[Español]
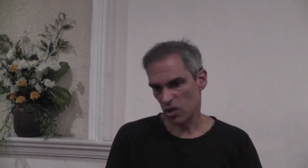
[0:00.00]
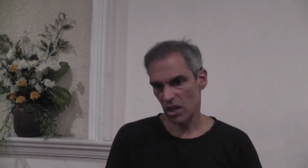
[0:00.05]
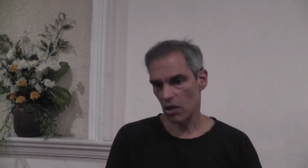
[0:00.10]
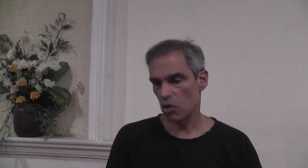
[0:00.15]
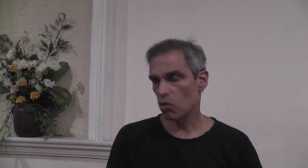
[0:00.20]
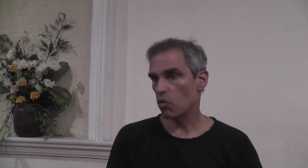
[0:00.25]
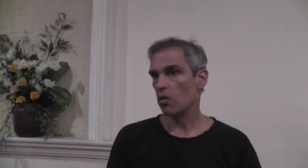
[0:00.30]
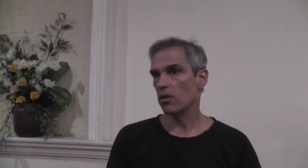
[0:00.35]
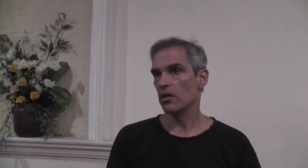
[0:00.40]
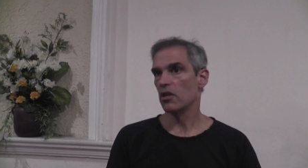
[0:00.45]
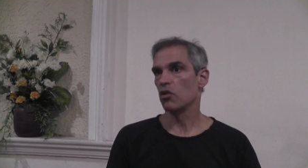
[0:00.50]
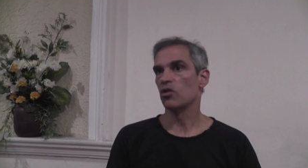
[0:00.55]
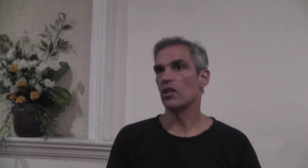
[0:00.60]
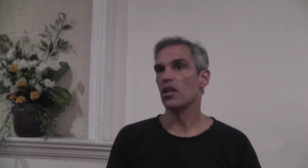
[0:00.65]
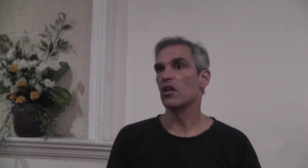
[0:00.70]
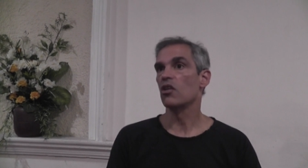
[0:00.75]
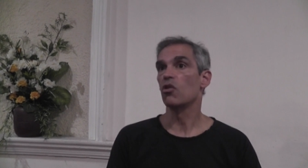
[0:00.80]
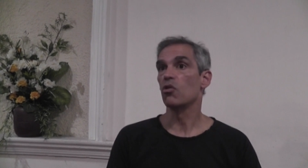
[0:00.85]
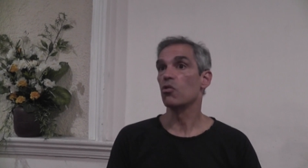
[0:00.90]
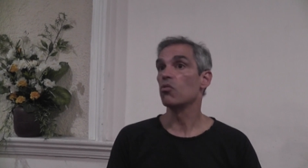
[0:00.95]
tengo, no
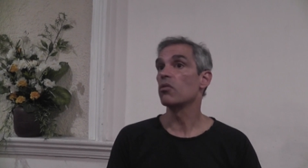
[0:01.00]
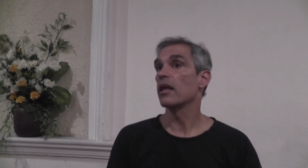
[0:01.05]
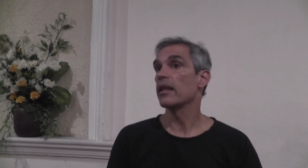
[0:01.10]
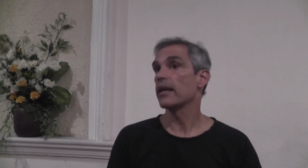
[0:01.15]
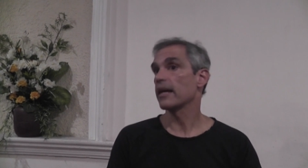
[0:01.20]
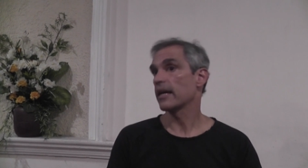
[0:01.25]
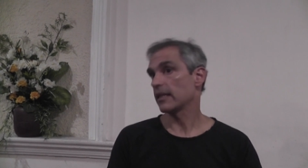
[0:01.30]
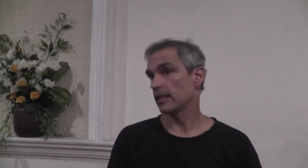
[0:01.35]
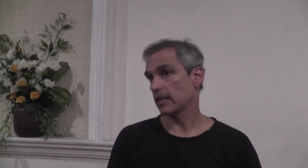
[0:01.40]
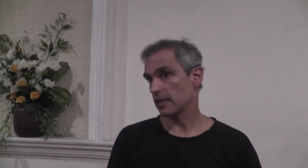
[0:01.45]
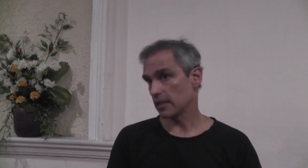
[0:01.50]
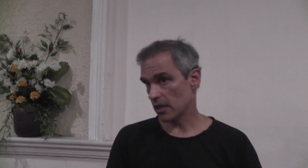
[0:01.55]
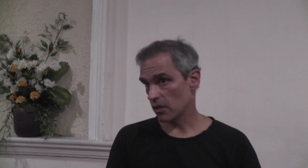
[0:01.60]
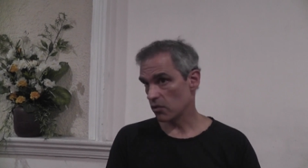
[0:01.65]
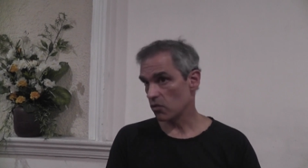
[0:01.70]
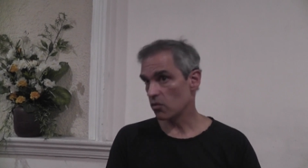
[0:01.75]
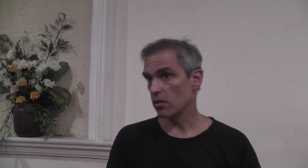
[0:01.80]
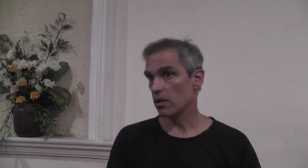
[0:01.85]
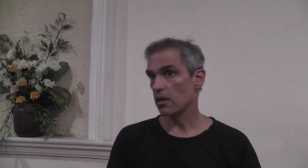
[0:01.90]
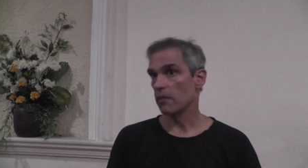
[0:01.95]
tengo duda de que a ti te
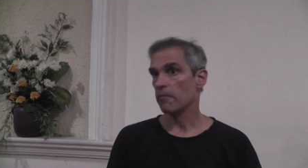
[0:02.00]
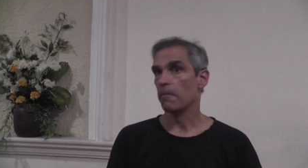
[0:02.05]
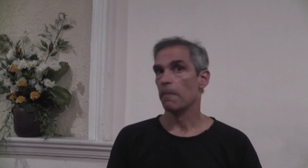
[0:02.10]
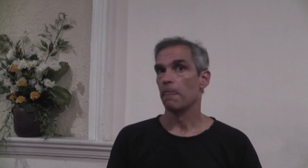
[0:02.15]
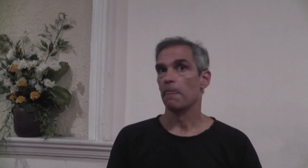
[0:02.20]
ayude.